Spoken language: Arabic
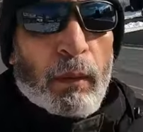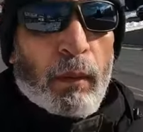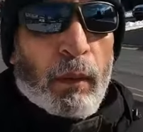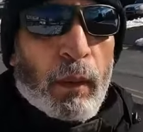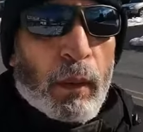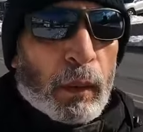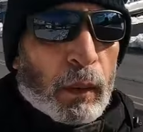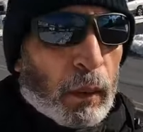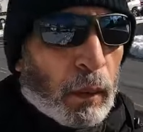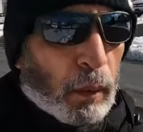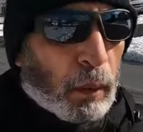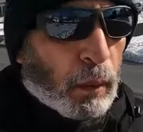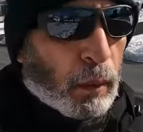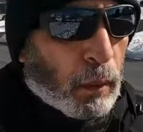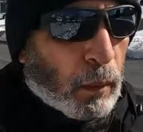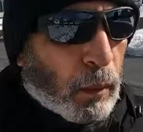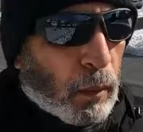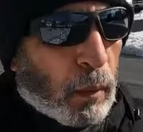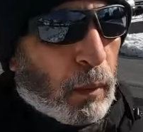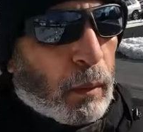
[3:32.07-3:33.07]

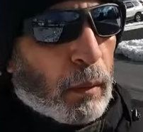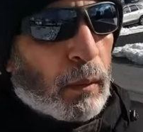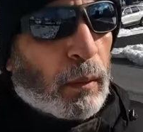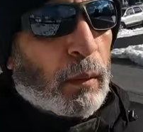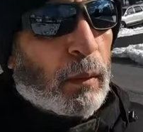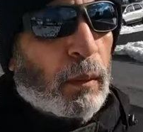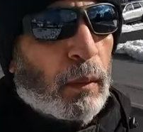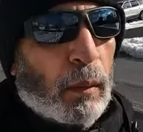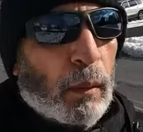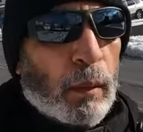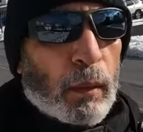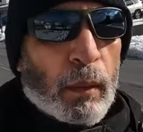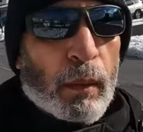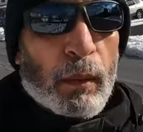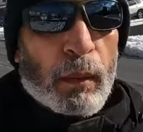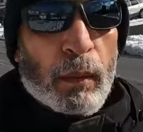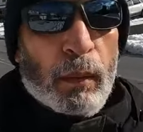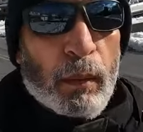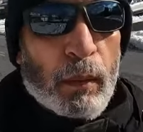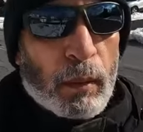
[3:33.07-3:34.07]
ولكن
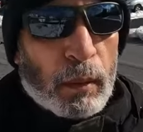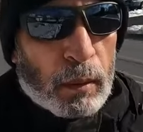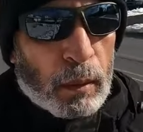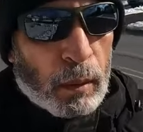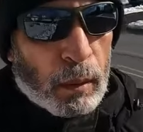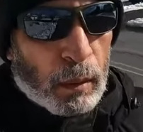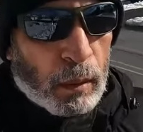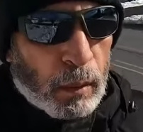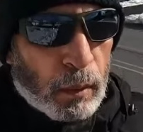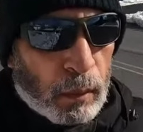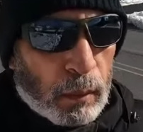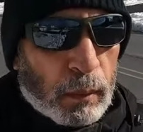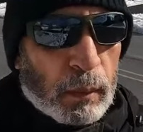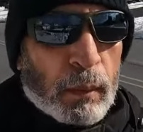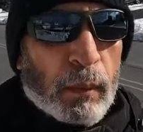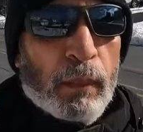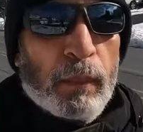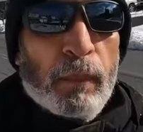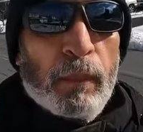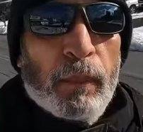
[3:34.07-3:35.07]
اذا كانت
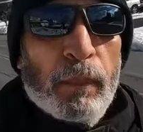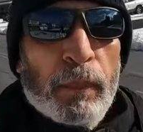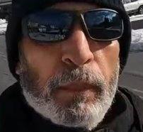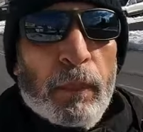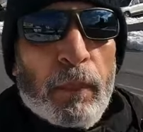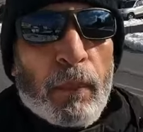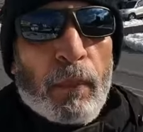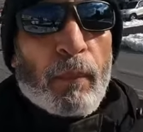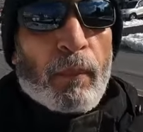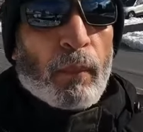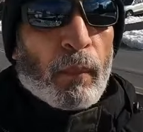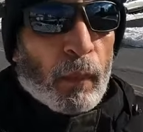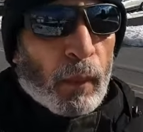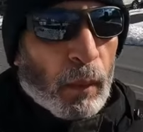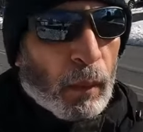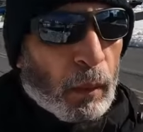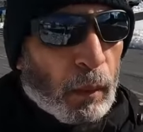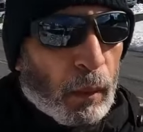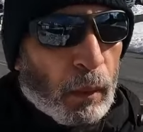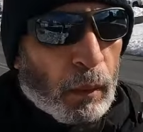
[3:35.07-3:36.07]

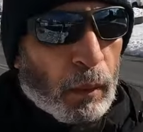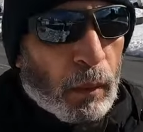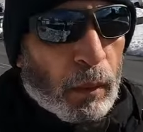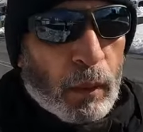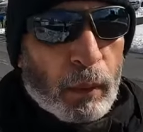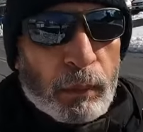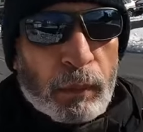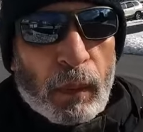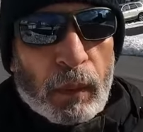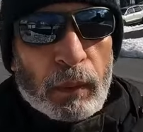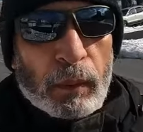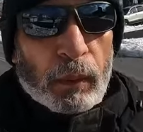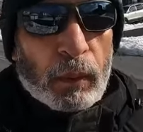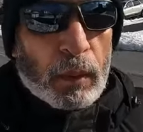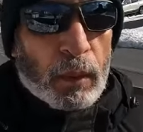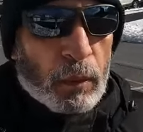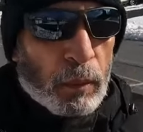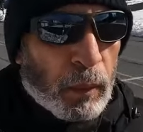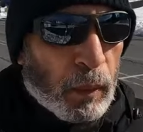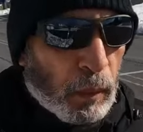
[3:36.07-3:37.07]
القناه بتاعتي
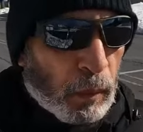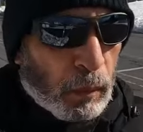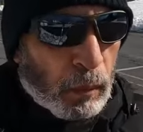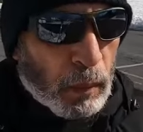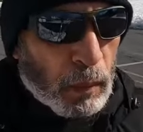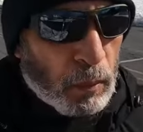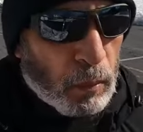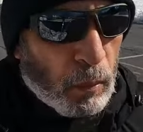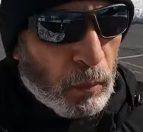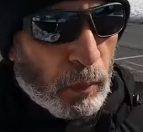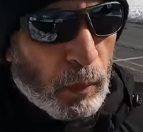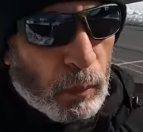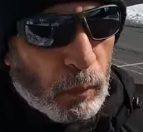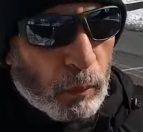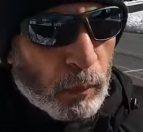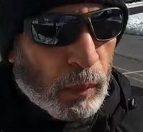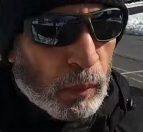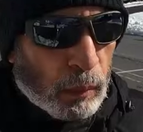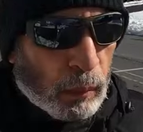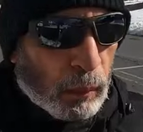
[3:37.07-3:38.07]
قسمين قسم
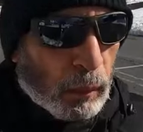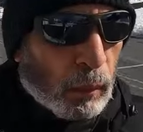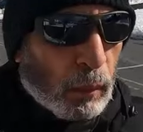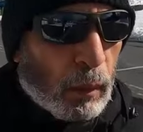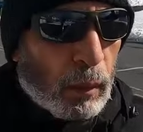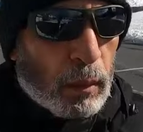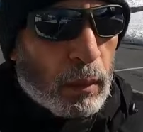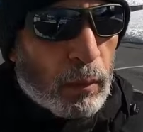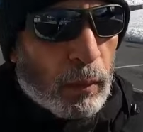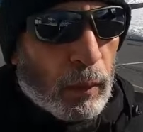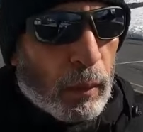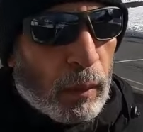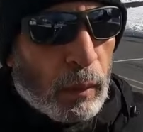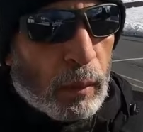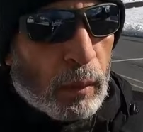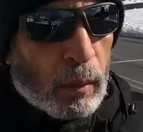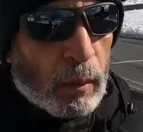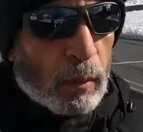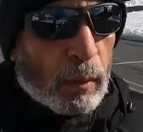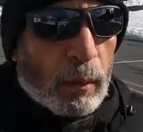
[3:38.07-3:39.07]
معلوماتي خاص
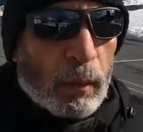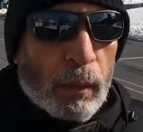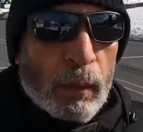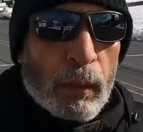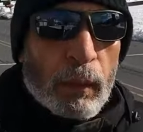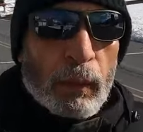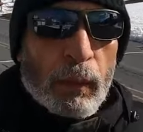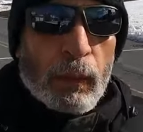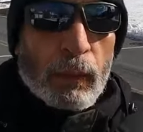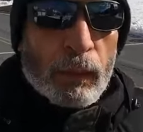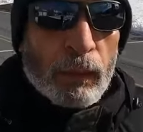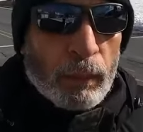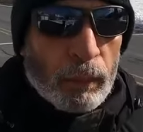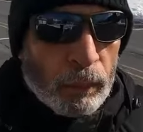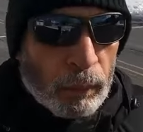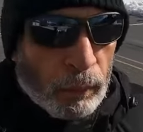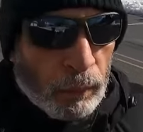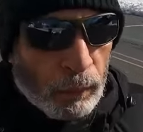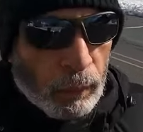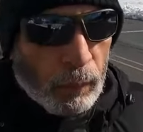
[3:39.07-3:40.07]
بالهجره
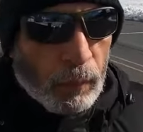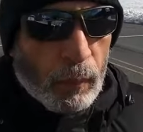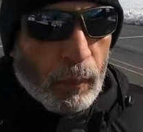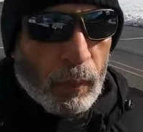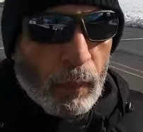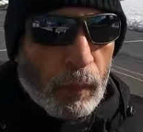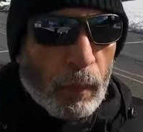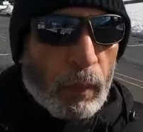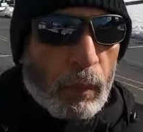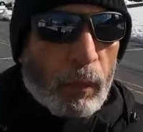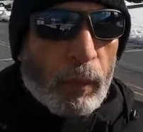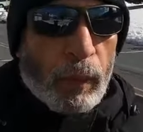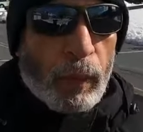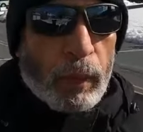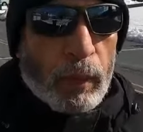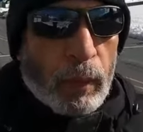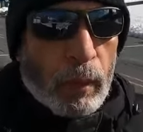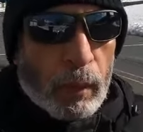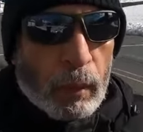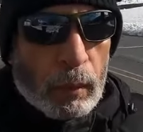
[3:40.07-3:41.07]
او
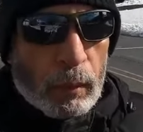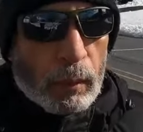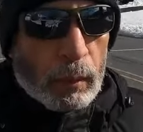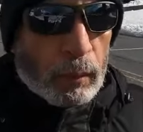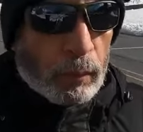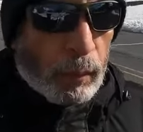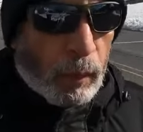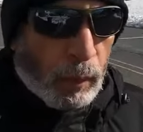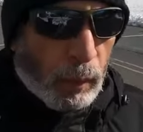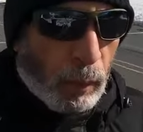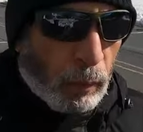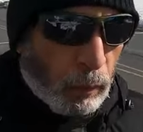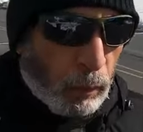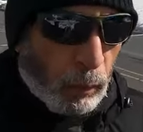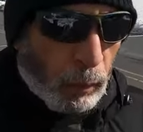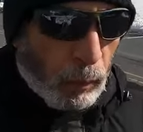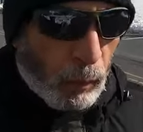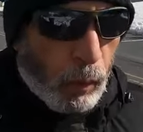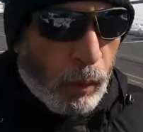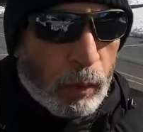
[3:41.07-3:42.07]
باي اجراءات فانا
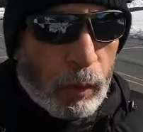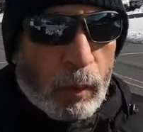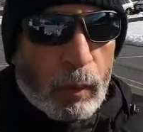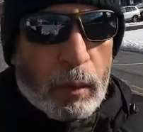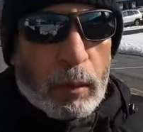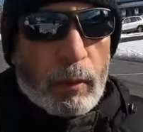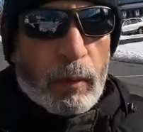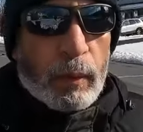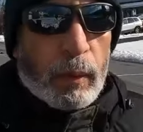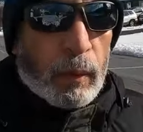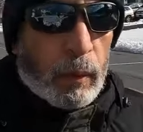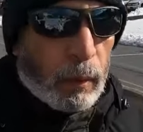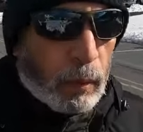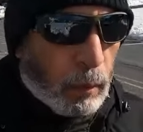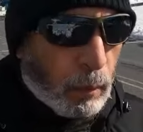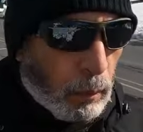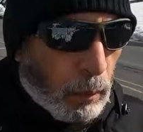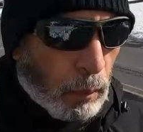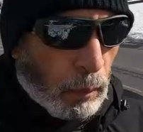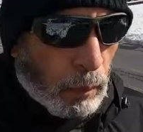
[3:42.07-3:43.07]
جايبه من مواقع رسميه
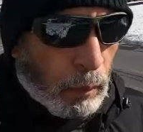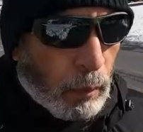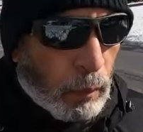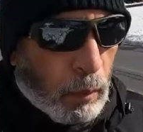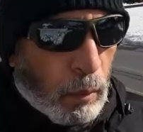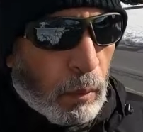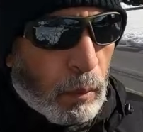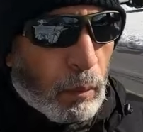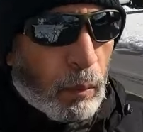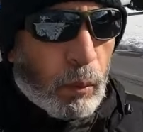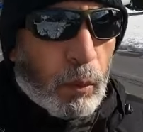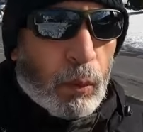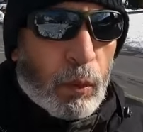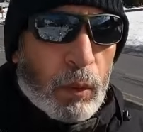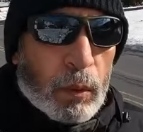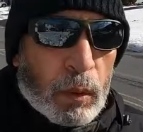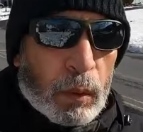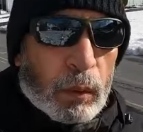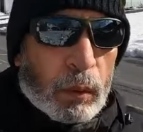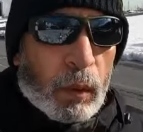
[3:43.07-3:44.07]

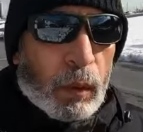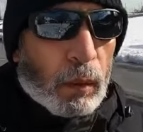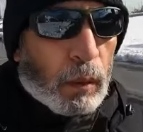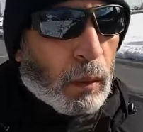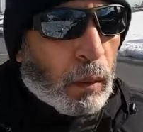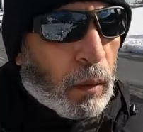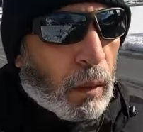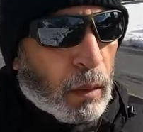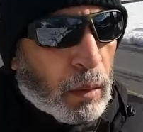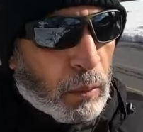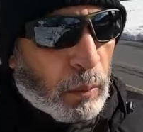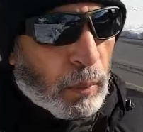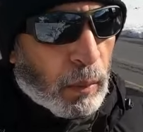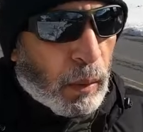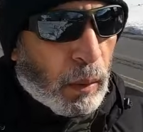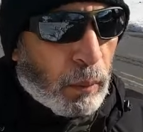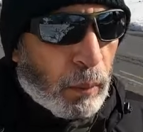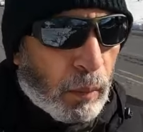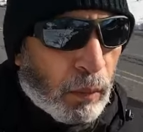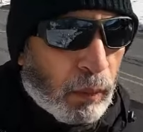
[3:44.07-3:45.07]
والجزء التاني الخاص
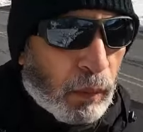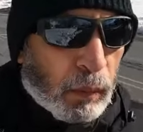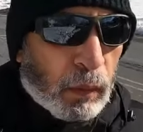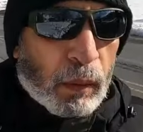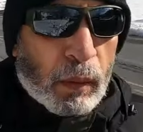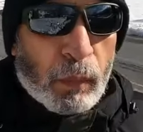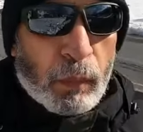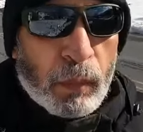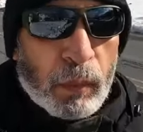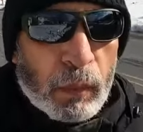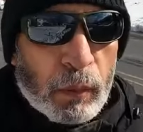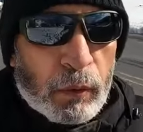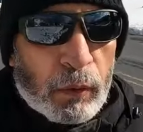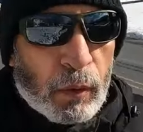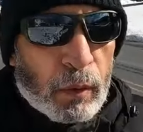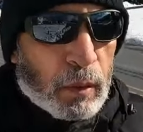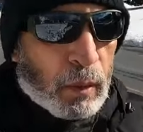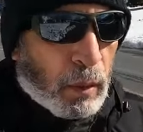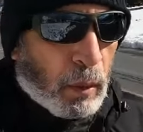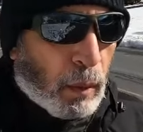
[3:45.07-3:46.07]
بالخبره فدي خبرتي
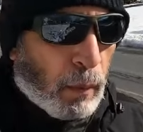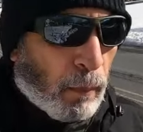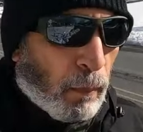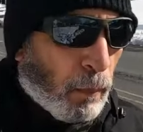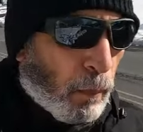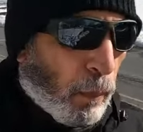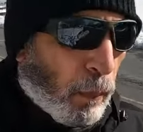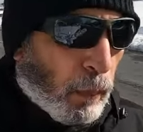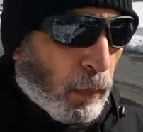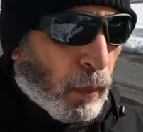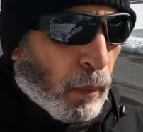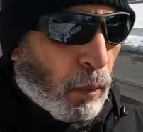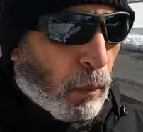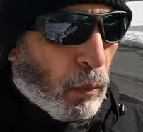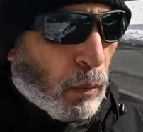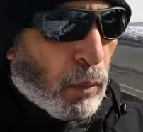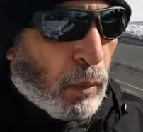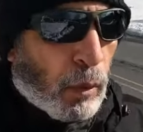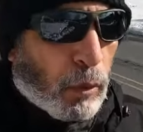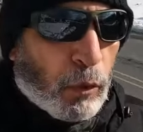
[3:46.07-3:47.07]
الشخصيه
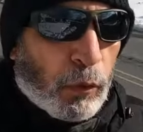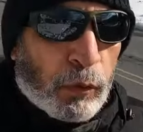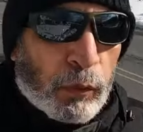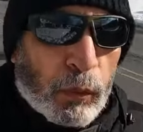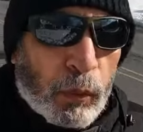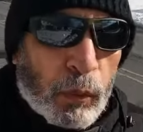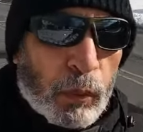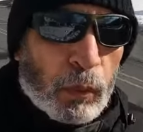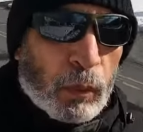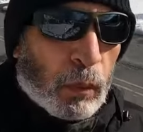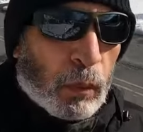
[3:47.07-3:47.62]
واللي انا شفته